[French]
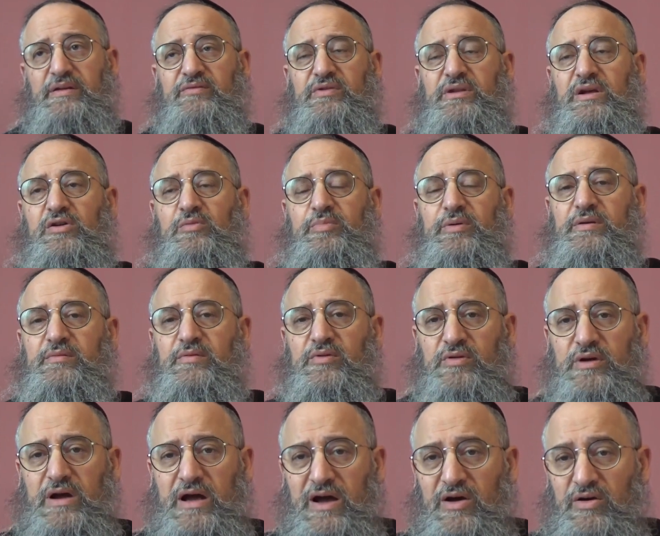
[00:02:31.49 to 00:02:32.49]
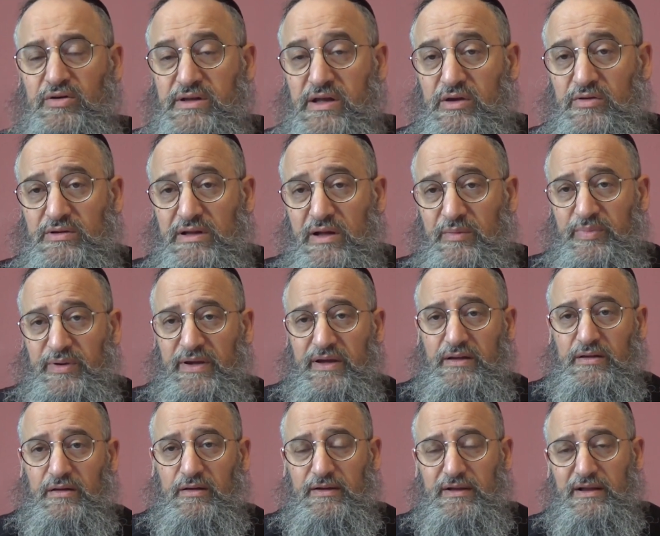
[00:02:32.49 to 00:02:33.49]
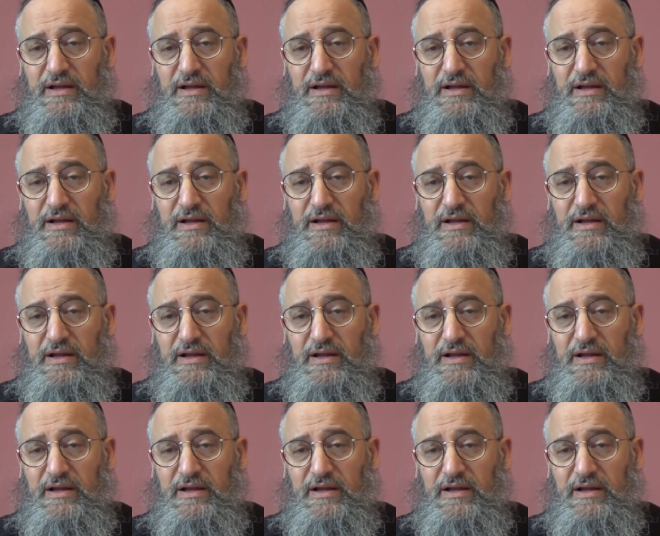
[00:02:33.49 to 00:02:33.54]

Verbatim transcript: Vous avez compris, Aaron a eu de la peine.